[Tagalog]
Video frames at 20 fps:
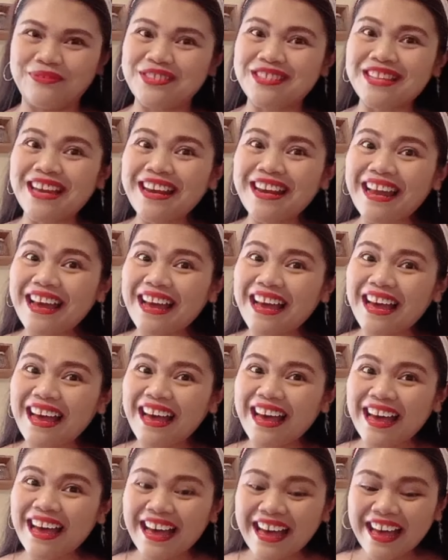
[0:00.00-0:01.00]

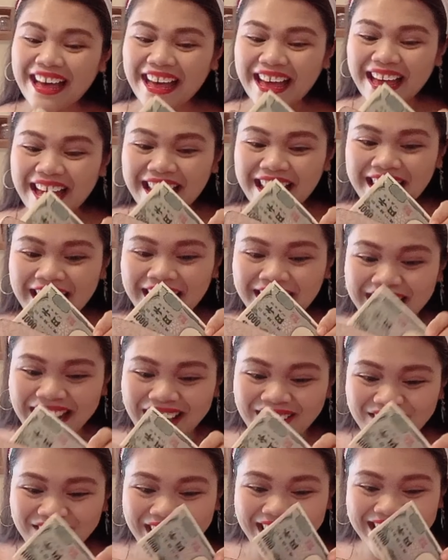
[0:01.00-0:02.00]
Taran! Ang
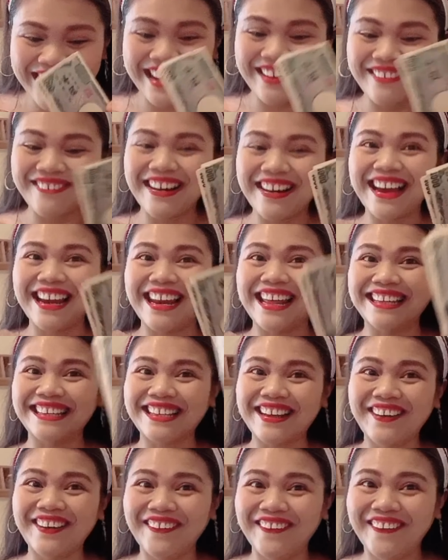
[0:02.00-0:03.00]
laman ng wallet ko.